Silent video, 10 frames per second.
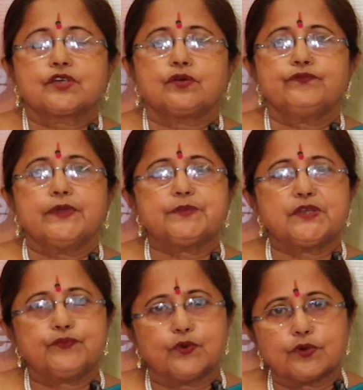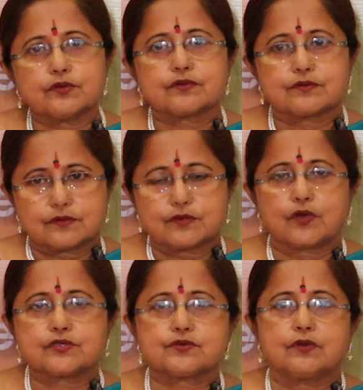যখন ফিফটি ফোর
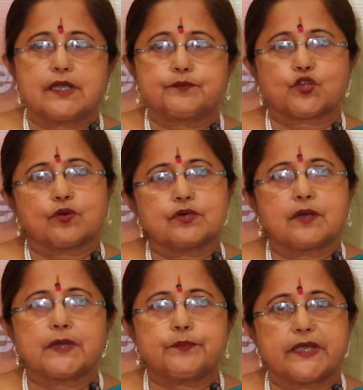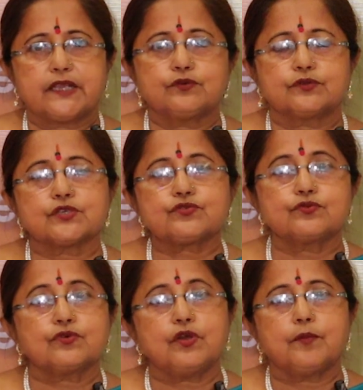ক্রস করলাম তখন আমার পেন হতে
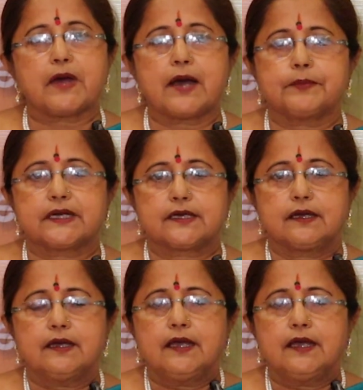শুরু করলো বা পাটা